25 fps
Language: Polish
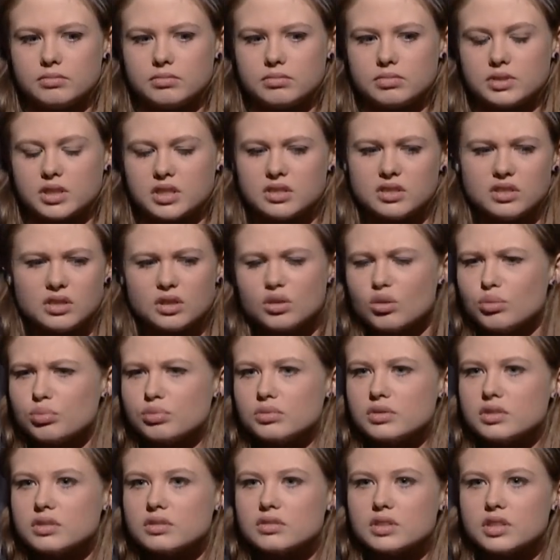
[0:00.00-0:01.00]
tak nie
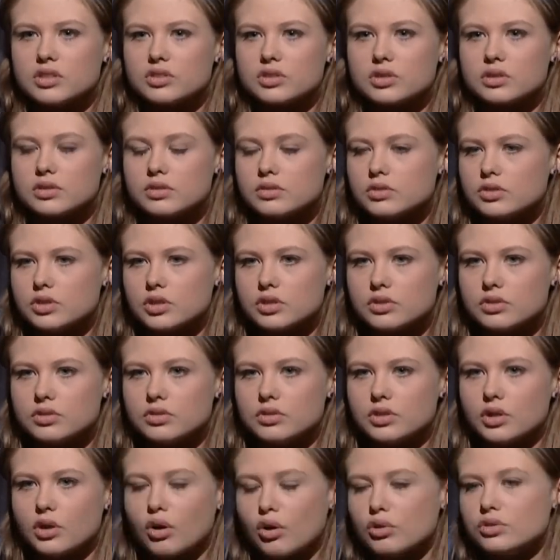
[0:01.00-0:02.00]
robi, znaczy nie, mhm.
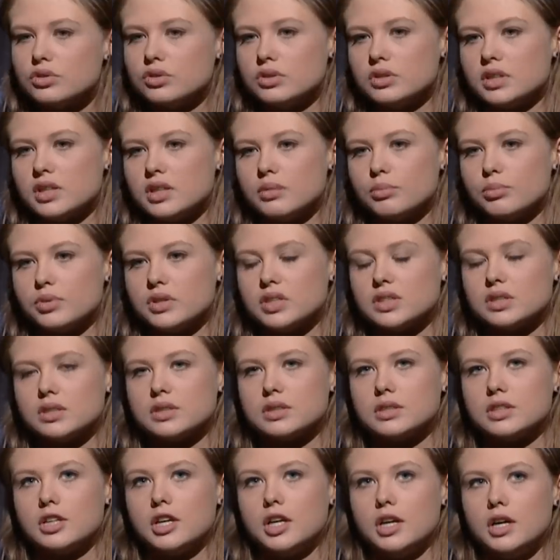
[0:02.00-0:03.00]
nie chodzi na
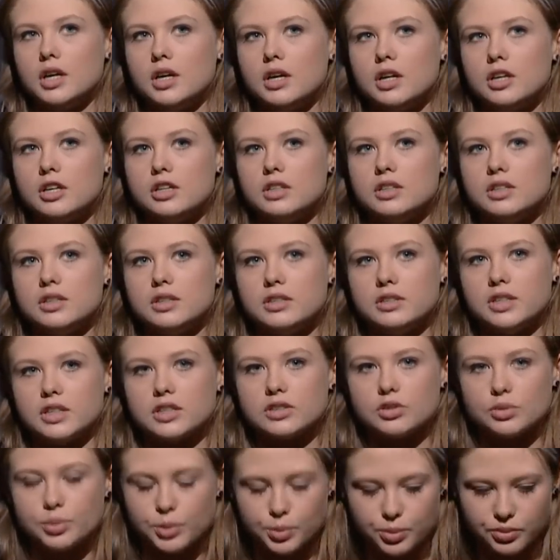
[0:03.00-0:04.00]
imprezy. ja
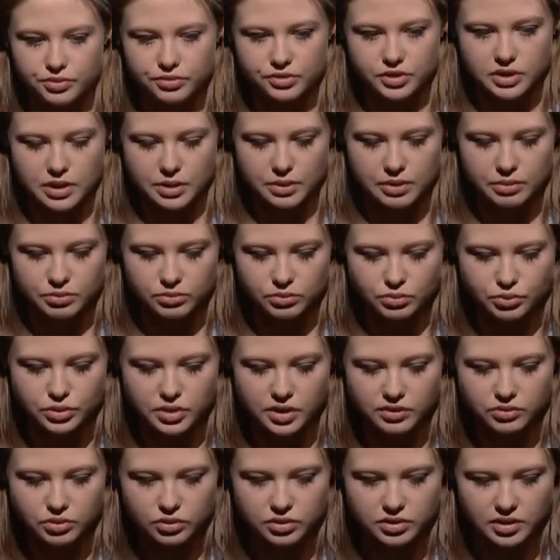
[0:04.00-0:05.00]
sobie powiedziałam już
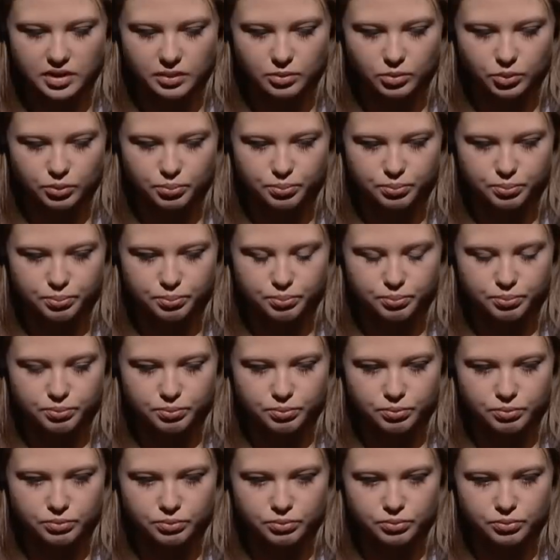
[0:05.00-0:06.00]
dawno temu,
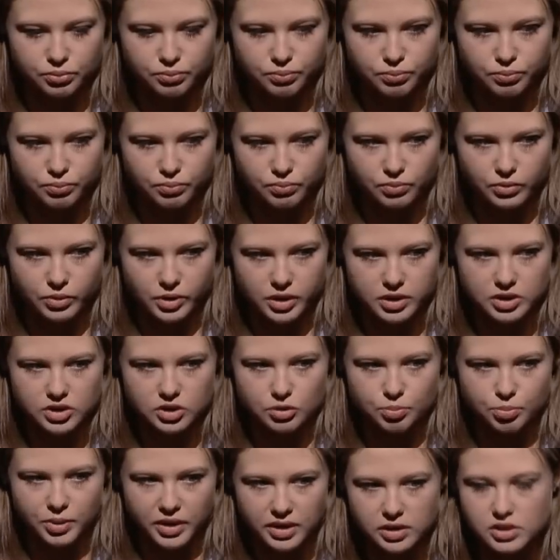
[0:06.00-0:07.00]

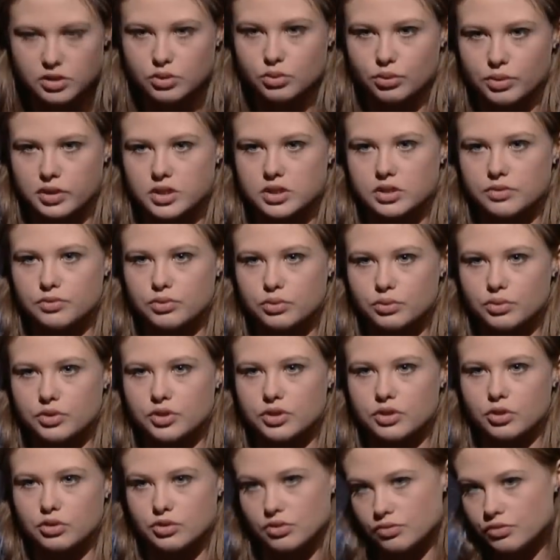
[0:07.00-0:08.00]
jest parę sytuacji, w
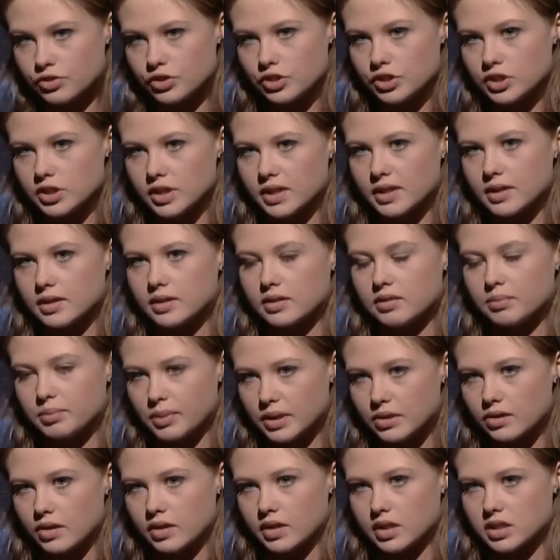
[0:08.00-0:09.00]
których oczywiście
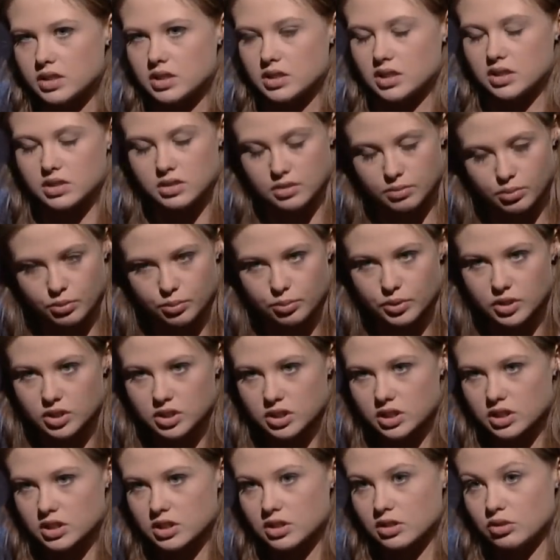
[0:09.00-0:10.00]
będę na ściance. Po
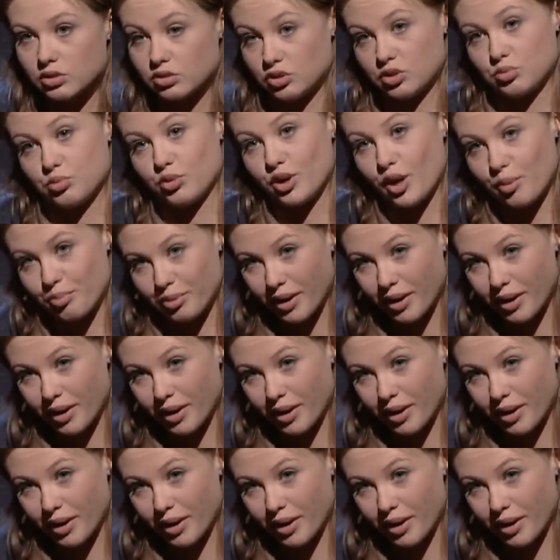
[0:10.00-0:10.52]
pierwsze, jeżeli to jest moja